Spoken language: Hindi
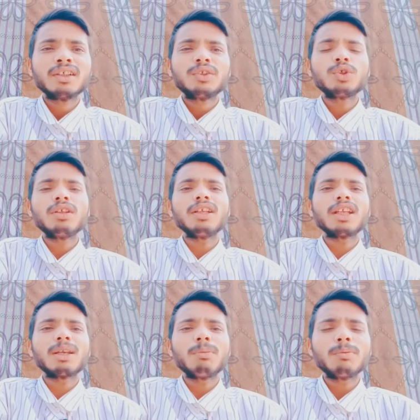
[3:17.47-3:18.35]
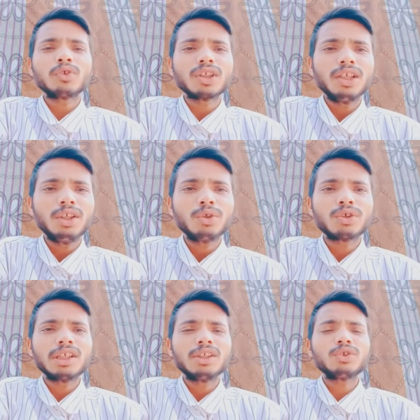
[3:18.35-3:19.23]
जो इंडियन आर्मी में शहीद हो
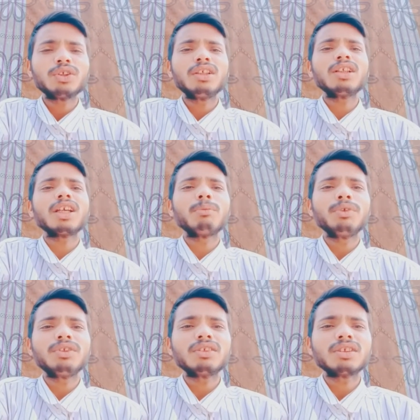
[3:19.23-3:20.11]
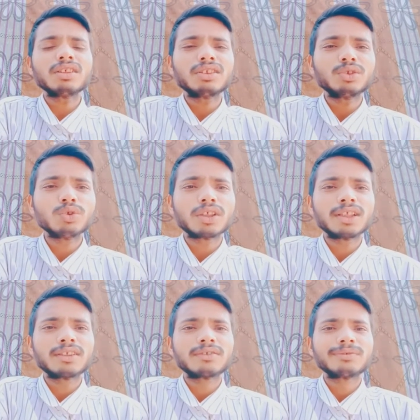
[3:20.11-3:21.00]
गए जो इंडियन आर्मी से सक्सेस हो गए